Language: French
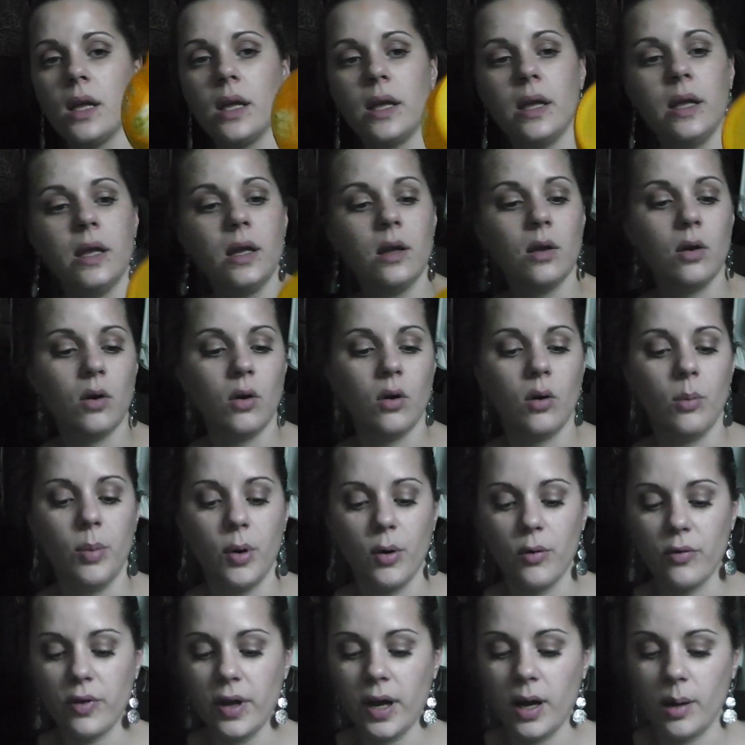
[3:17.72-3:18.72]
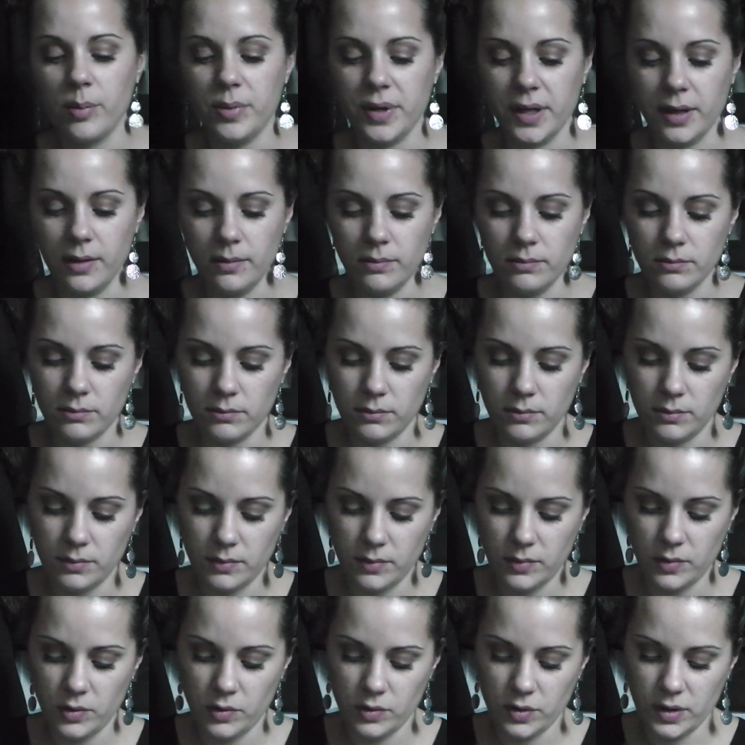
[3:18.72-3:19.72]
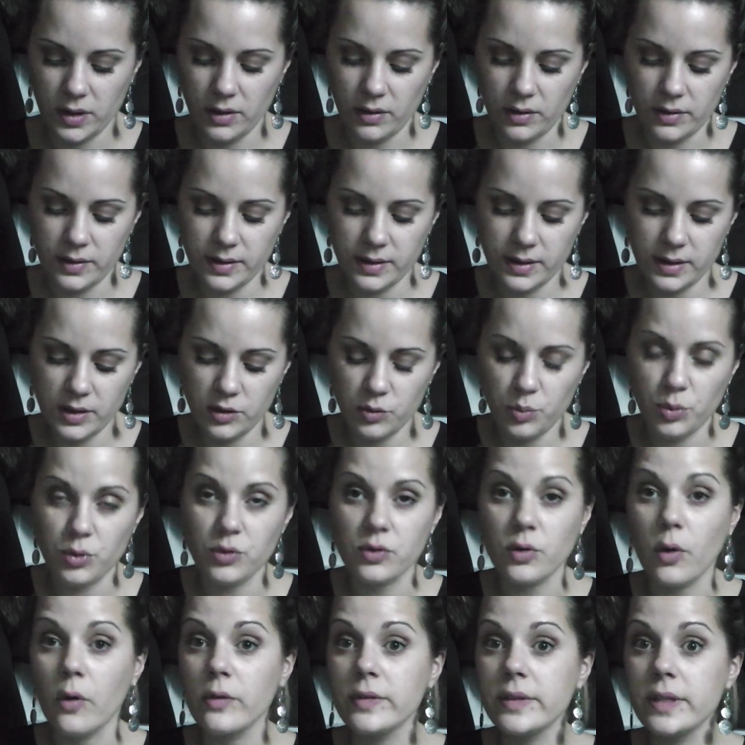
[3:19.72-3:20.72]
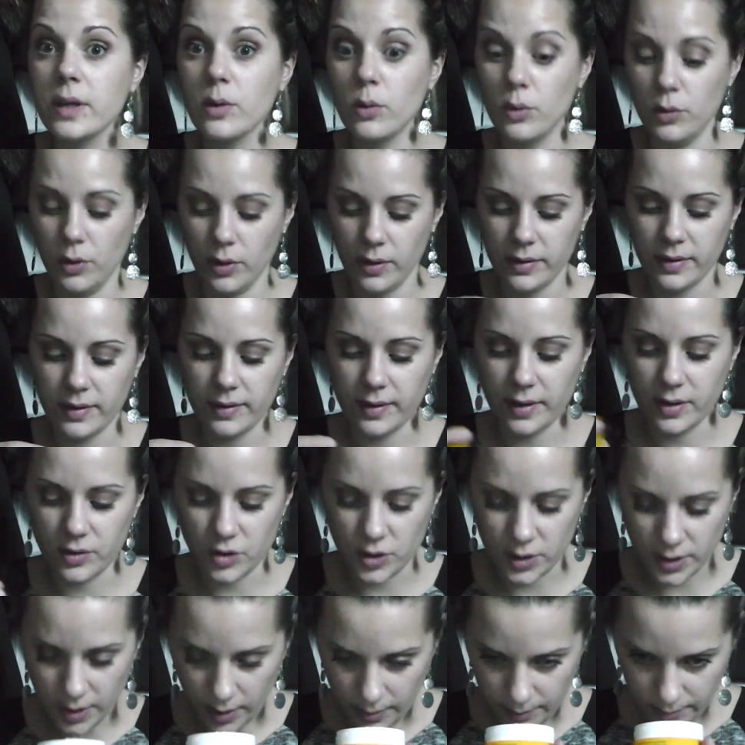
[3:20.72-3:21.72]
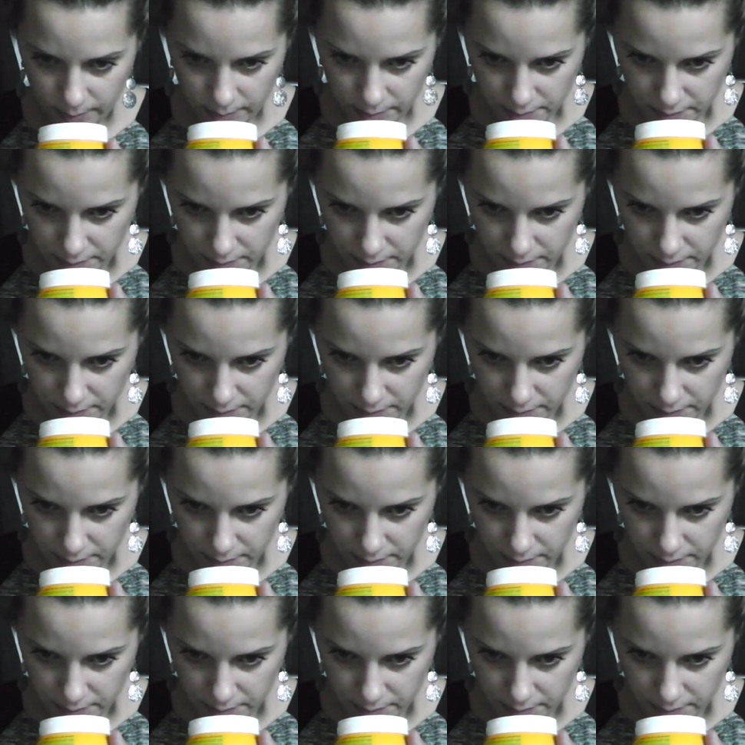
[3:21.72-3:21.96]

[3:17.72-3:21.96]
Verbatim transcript: et euh, bah, on verra bien. Tiens, si je peux sentir l'odeur, ça serait génial.